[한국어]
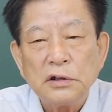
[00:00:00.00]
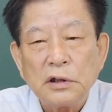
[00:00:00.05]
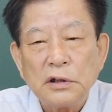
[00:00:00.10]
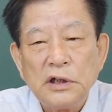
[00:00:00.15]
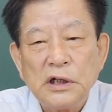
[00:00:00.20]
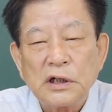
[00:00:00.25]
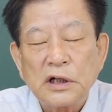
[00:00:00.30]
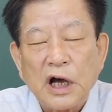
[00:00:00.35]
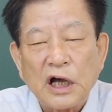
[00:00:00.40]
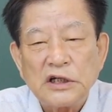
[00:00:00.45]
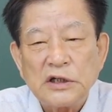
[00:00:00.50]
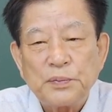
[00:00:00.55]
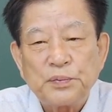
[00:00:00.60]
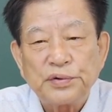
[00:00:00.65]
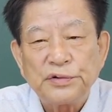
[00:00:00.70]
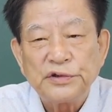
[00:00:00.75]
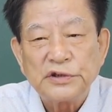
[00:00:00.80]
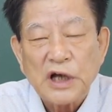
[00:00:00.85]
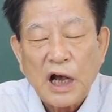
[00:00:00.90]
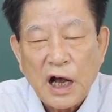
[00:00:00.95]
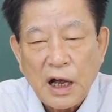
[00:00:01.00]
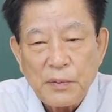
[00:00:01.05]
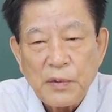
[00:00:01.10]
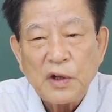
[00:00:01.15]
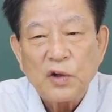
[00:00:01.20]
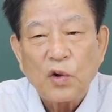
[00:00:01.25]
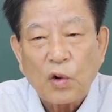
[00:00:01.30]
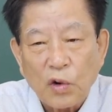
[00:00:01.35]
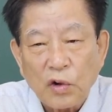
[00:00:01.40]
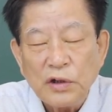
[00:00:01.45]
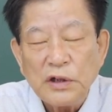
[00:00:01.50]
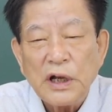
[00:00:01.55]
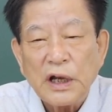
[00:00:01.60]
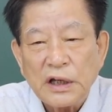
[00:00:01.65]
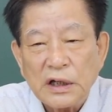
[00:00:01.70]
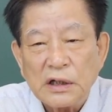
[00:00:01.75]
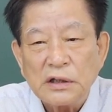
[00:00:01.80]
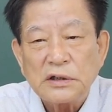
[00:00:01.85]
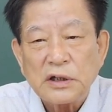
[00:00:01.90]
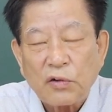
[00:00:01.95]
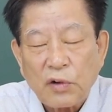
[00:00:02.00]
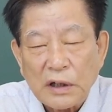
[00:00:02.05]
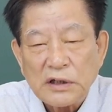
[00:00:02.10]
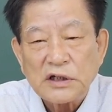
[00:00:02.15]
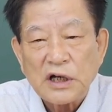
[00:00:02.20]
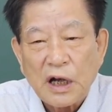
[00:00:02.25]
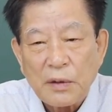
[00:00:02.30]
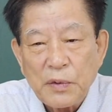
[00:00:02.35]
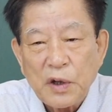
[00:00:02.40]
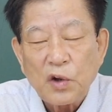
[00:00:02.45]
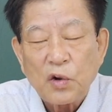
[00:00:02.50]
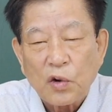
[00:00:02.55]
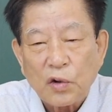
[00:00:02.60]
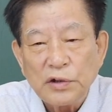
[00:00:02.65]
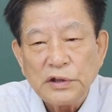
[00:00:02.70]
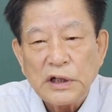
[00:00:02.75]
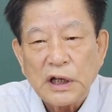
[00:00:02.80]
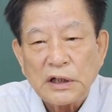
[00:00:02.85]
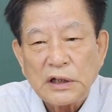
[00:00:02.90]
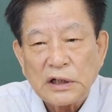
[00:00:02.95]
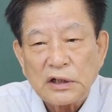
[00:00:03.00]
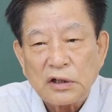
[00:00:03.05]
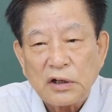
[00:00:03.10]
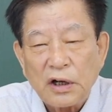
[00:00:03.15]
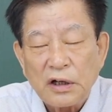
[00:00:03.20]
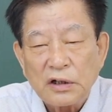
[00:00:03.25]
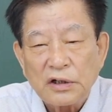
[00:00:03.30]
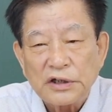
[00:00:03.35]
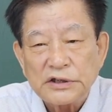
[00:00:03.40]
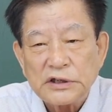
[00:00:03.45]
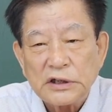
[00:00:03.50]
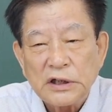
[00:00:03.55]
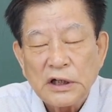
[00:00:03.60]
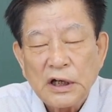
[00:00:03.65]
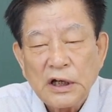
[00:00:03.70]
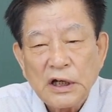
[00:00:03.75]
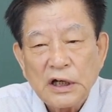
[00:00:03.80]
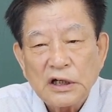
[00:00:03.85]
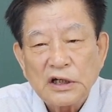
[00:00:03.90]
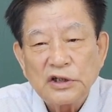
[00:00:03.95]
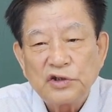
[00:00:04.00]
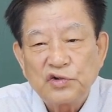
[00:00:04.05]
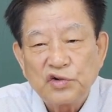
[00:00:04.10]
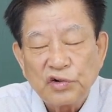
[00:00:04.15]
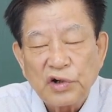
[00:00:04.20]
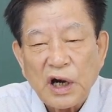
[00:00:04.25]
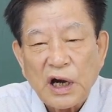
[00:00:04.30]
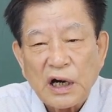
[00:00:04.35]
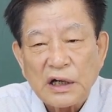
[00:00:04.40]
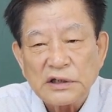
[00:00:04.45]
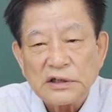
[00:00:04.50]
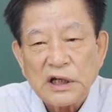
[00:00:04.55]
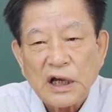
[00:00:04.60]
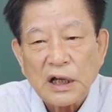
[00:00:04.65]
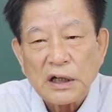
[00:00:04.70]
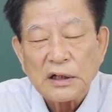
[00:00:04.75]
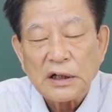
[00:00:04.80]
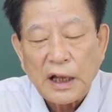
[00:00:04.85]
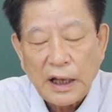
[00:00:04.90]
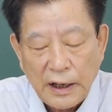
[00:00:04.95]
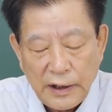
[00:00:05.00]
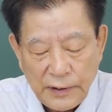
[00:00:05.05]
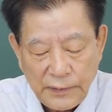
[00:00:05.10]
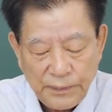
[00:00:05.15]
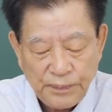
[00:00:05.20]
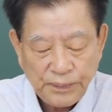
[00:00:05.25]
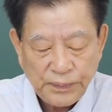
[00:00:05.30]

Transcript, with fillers: 일까지 분장하며, 이런 얘기를 이제 관장하며, 이런 얘기가 들어있는 것이 그 주례라는 책인데,